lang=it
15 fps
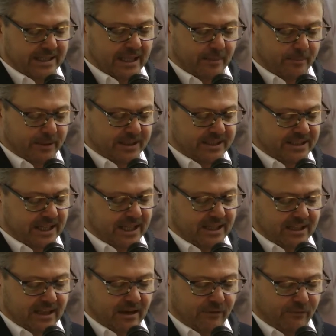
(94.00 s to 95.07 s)
del
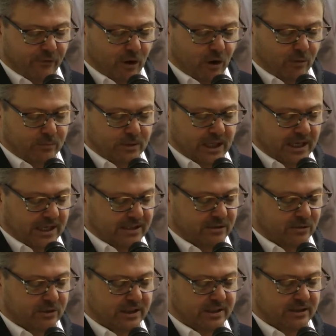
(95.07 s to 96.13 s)
Presidente del Forum delle
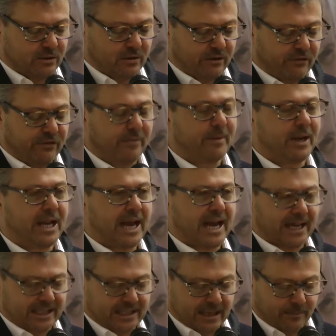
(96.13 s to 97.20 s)
Associazioni
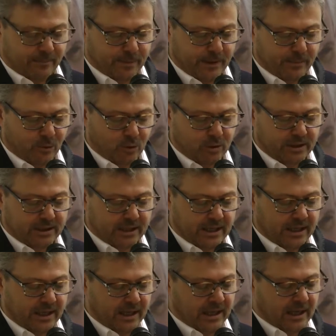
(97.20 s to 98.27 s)
Familiari del
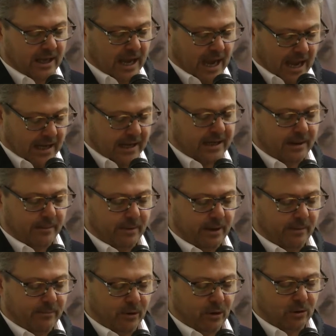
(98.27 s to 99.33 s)
Piemonte, anche
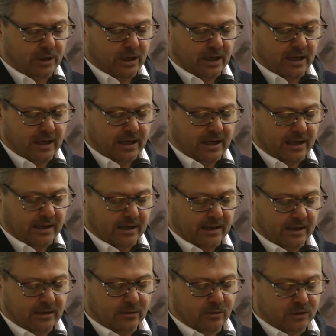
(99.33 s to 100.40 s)
membro del
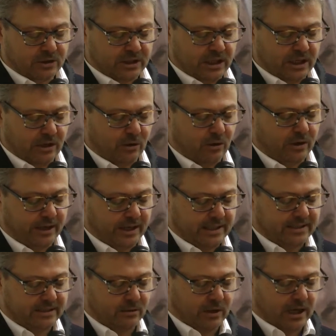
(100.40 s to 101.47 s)
Consiglio
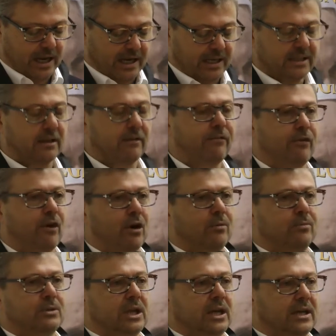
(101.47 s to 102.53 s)
Nazionale del
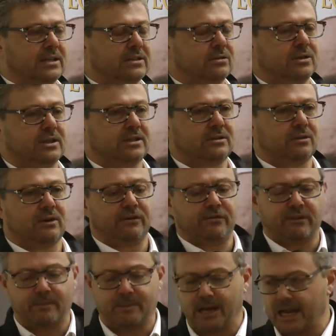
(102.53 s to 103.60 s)
Forum delle Associazioni
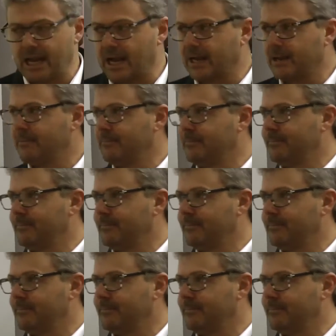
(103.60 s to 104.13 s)
Familiari.